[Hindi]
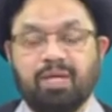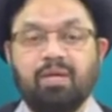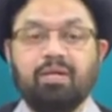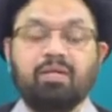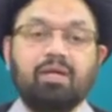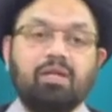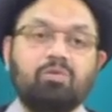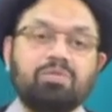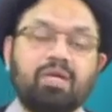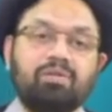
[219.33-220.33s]
ये नहीं
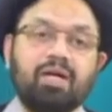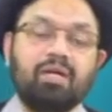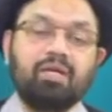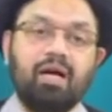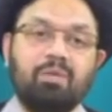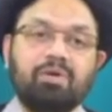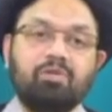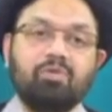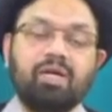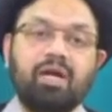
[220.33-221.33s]
हो सकता कि यहाँ पर
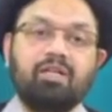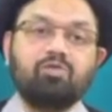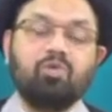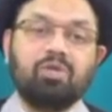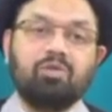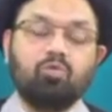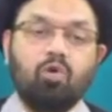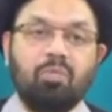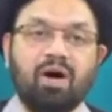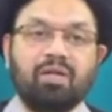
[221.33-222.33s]
क्योंकि अहल सुन्नत
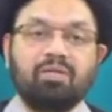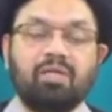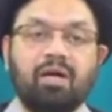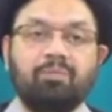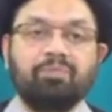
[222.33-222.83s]
को मार दिया